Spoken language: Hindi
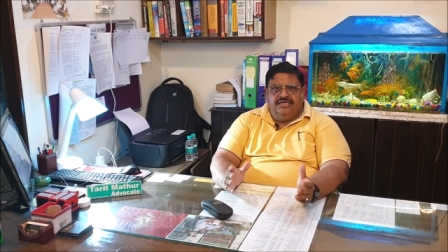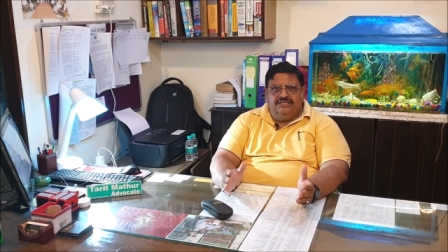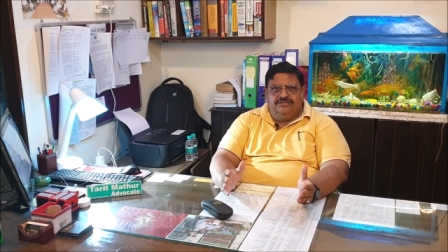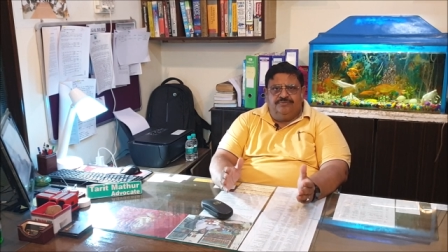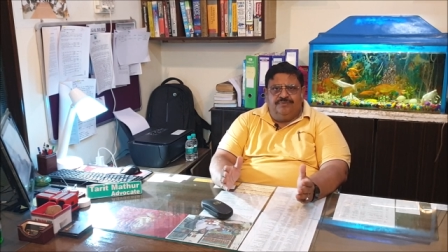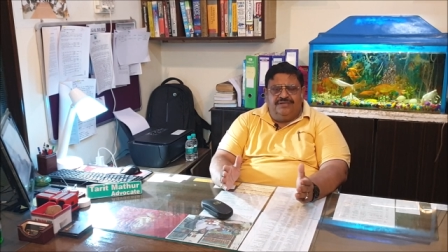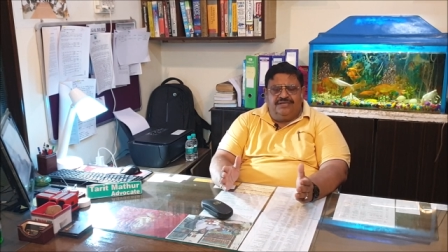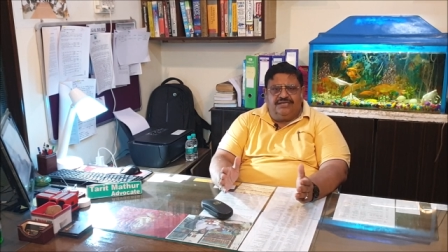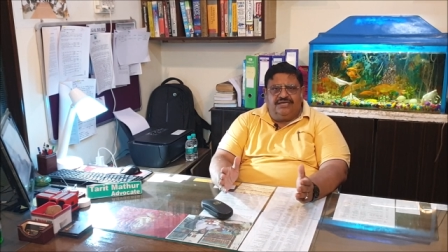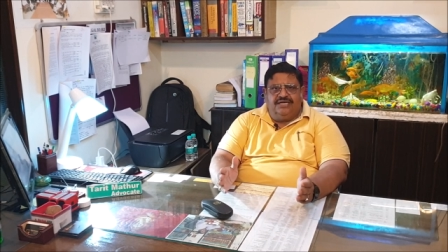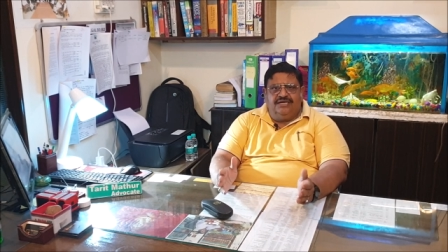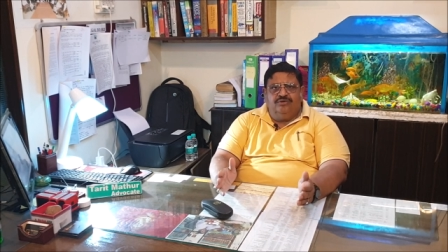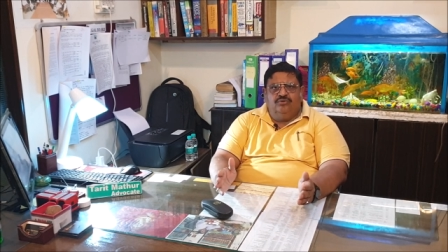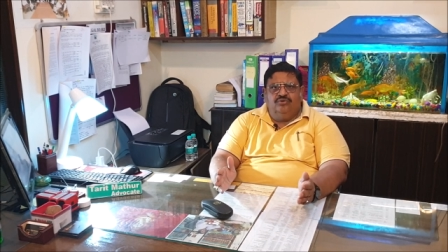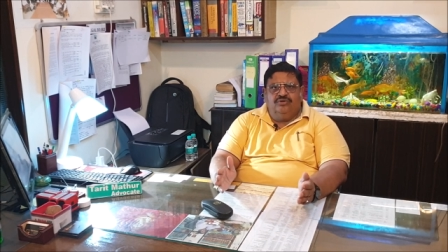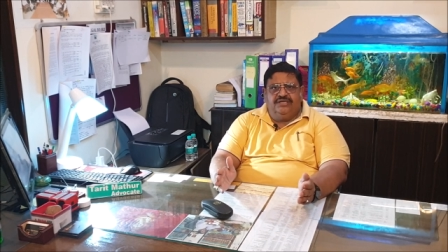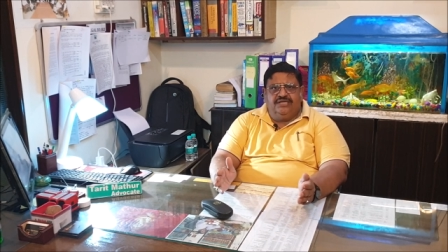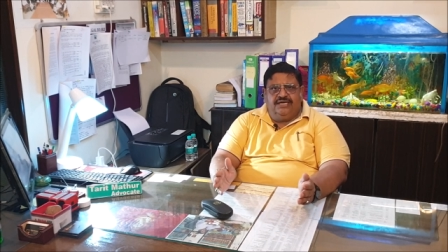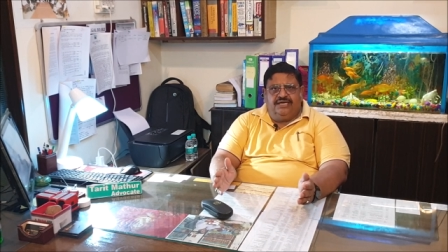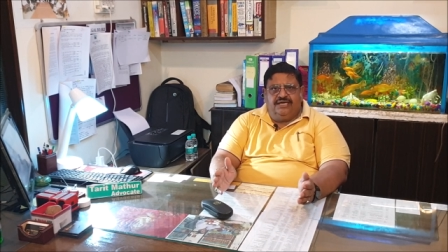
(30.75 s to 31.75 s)
इस पर
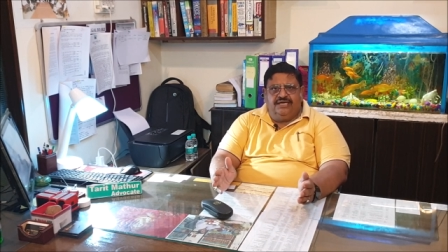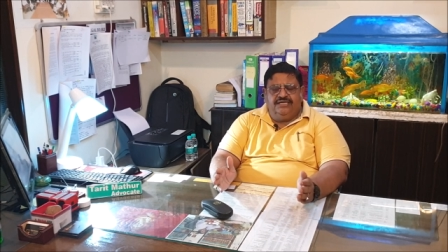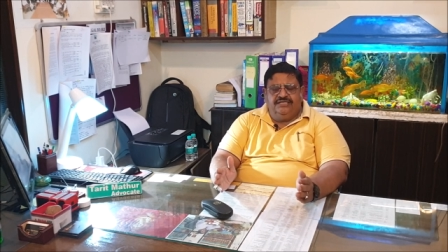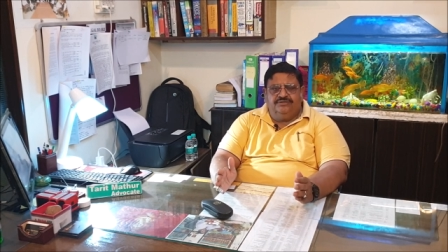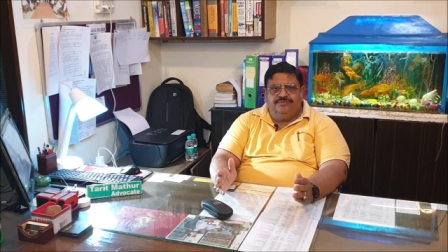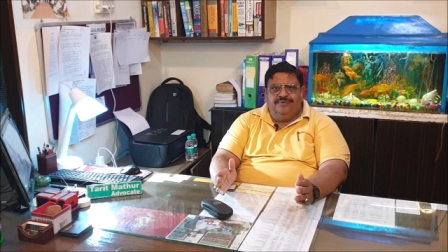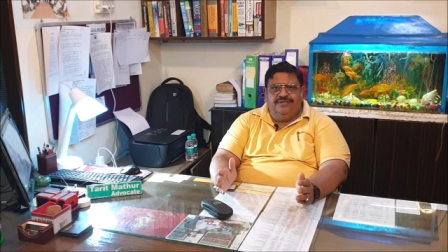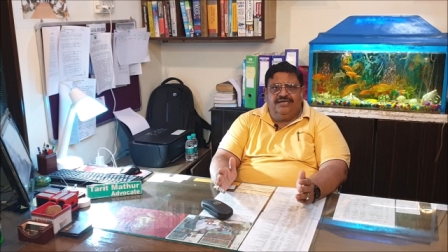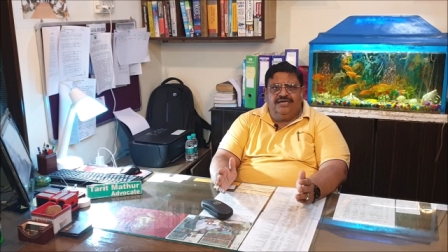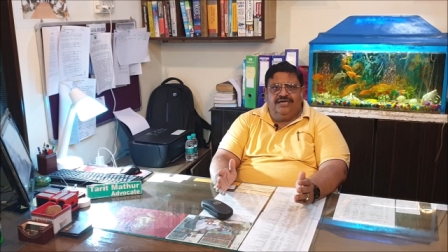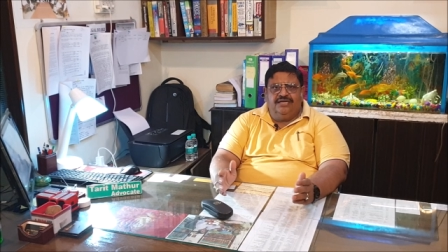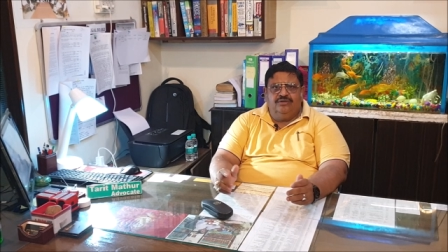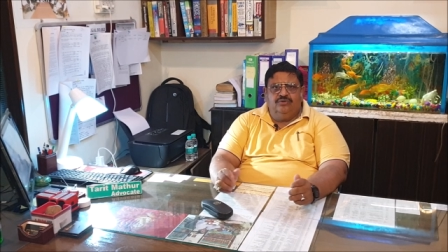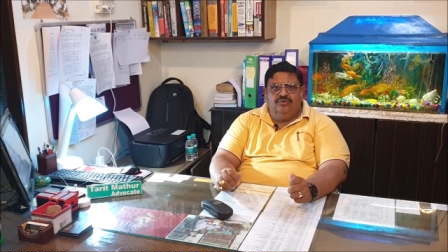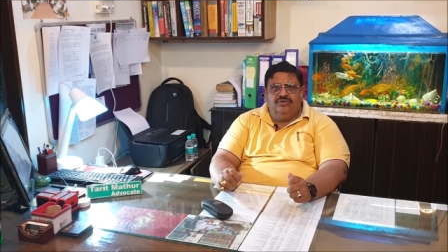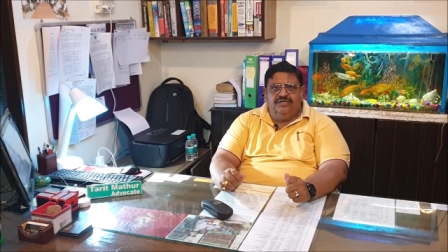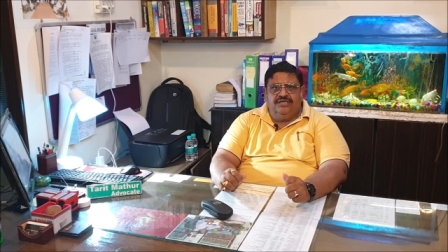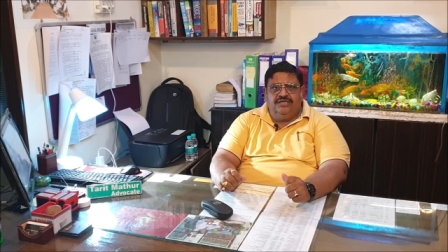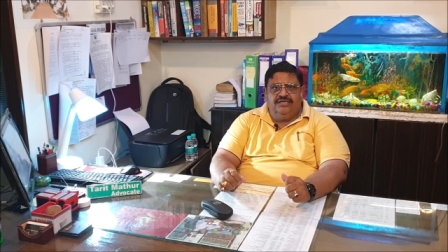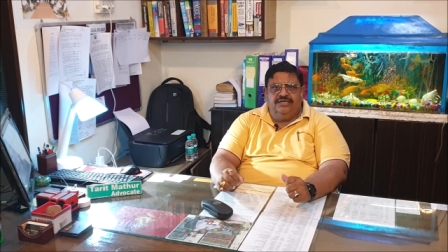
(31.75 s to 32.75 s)
कानून क्या है इस पर
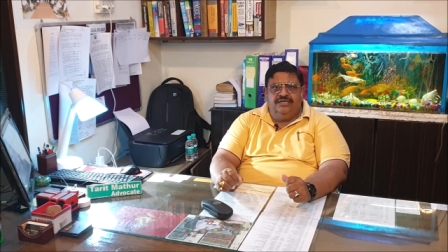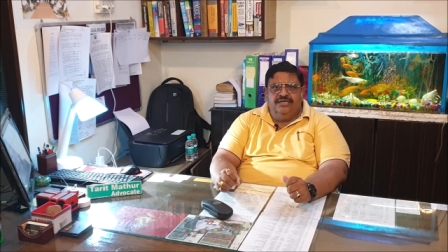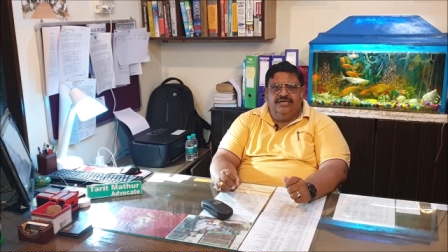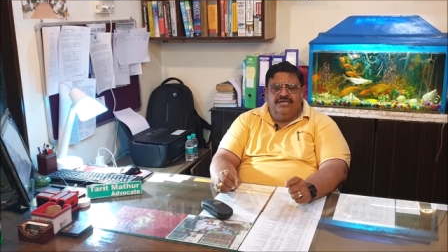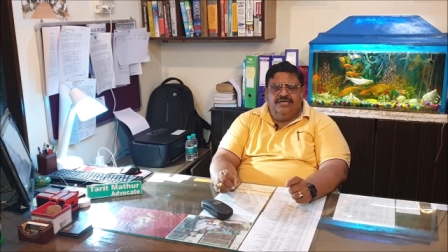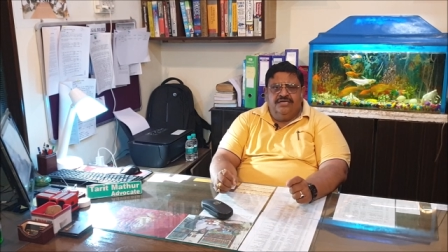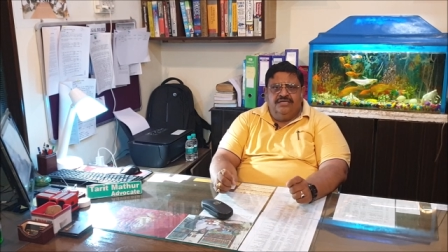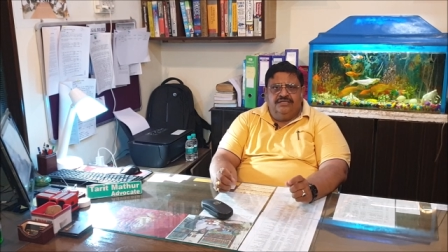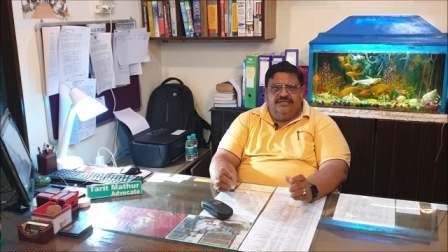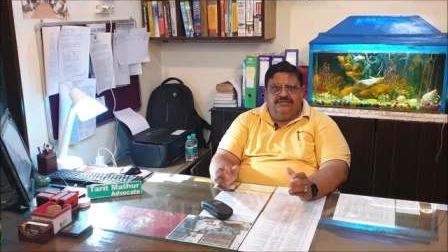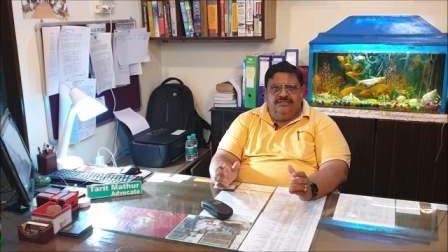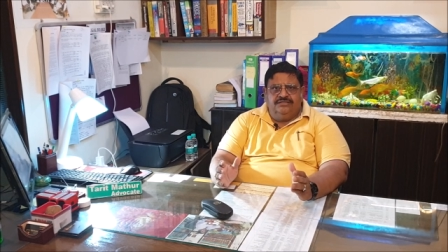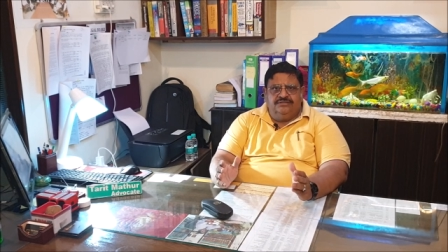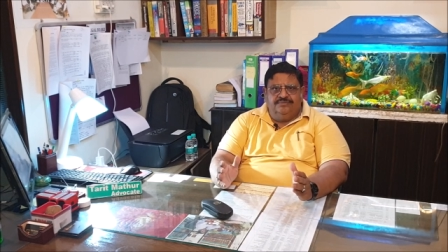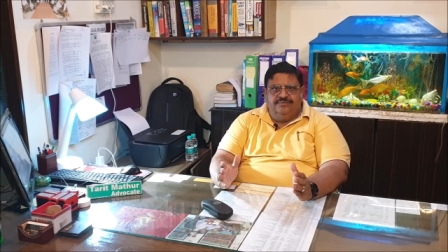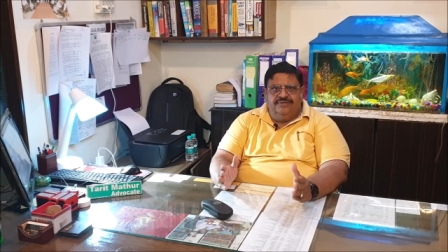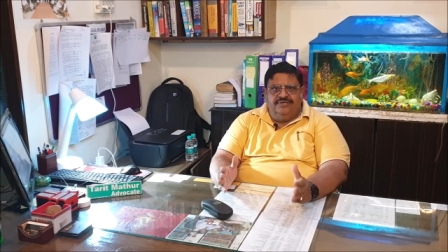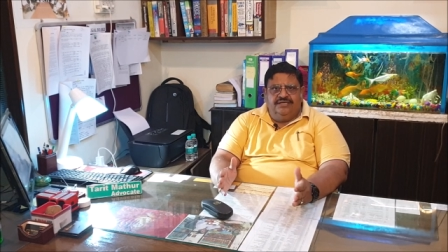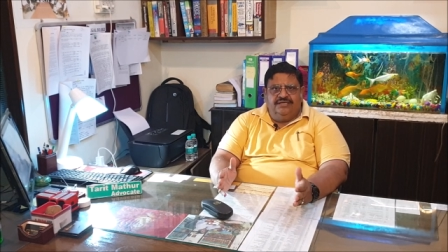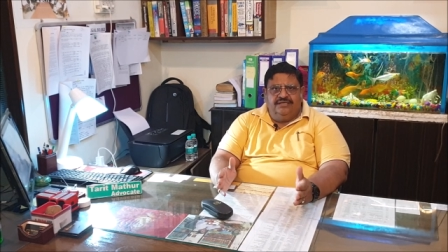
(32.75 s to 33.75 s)
कानून है
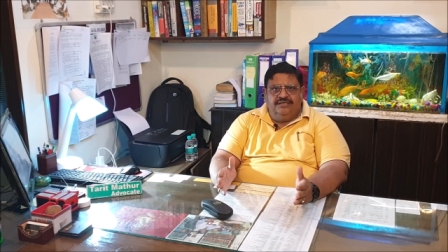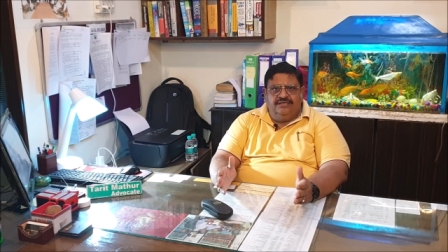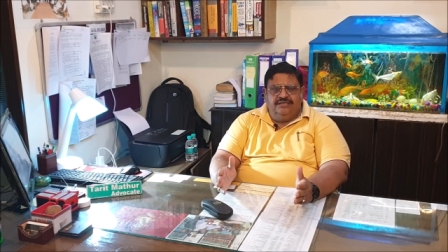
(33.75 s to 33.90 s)
जिसमें